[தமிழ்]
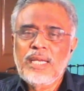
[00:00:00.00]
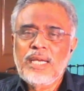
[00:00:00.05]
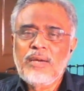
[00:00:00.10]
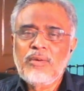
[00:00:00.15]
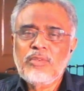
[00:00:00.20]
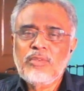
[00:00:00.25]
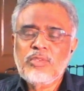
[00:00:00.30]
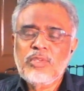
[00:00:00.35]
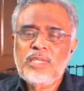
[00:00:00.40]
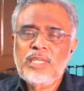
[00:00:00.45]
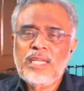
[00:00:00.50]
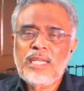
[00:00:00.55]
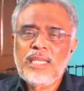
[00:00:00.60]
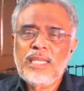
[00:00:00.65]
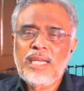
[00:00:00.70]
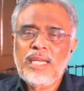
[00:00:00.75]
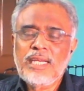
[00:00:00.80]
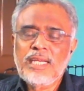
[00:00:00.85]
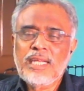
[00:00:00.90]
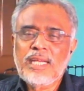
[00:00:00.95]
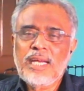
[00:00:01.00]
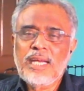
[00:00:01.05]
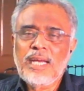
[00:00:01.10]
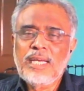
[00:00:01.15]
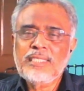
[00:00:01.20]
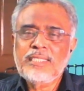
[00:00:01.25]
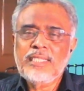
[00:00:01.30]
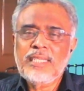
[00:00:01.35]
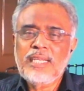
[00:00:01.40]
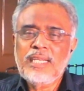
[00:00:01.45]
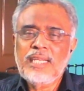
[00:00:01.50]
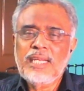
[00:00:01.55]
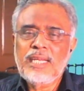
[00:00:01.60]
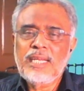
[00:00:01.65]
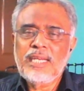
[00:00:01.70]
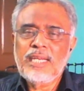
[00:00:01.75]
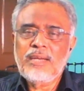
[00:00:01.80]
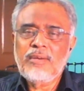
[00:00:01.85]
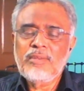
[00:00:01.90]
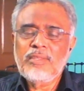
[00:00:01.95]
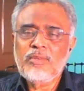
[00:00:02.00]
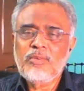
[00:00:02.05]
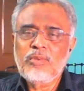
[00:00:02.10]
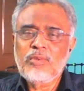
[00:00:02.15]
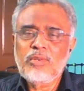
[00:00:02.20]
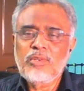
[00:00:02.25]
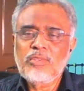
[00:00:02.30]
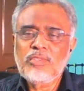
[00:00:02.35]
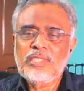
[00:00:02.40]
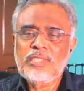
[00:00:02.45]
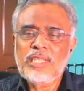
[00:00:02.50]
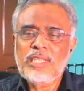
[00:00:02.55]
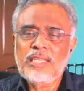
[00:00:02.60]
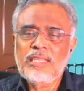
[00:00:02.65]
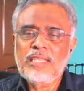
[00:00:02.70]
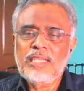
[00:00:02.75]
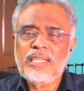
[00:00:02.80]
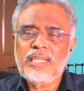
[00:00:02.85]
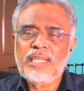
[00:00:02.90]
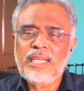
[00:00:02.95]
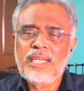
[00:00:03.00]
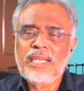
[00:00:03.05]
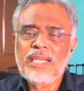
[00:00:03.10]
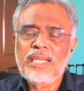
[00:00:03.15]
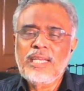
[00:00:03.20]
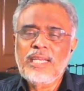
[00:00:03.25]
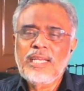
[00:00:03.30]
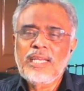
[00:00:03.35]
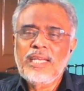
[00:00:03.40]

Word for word: அவர் சொன்னார் ஐயா என்கிட்ட காசு இல்லை நான் வந்து கொண்டு வந்து தந்துடுறேன்